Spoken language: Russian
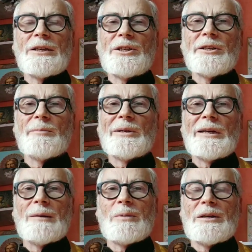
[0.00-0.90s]
хотел бы
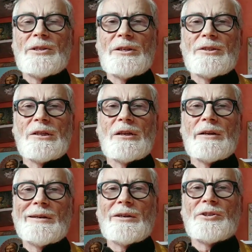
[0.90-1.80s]

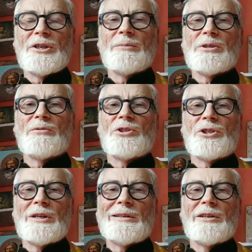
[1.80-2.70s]
обратиться а, к тем
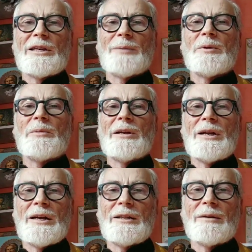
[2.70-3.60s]
священникам и
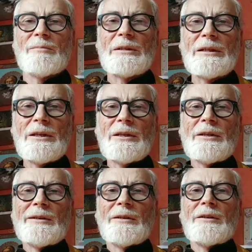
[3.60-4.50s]
мирянам,
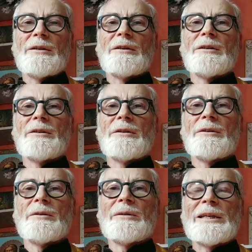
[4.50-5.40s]

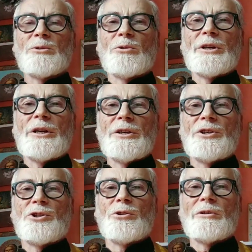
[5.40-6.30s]
а, э, которые
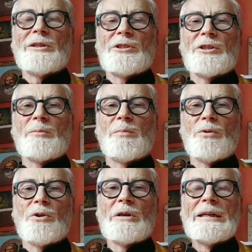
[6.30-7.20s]
еще до сих
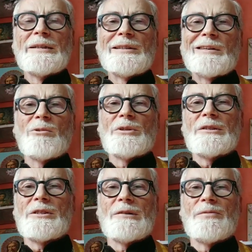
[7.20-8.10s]
пор
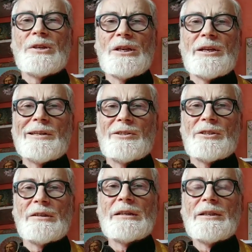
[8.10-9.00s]
находятся в
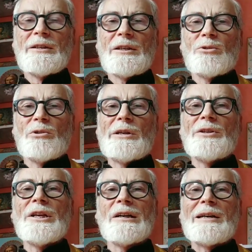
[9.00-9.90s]
ереси, которые
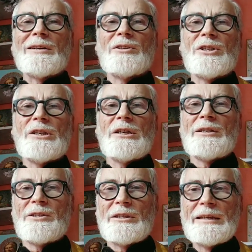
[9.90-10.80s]
не
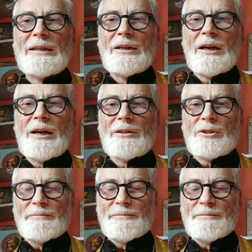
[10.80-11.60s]
оградились от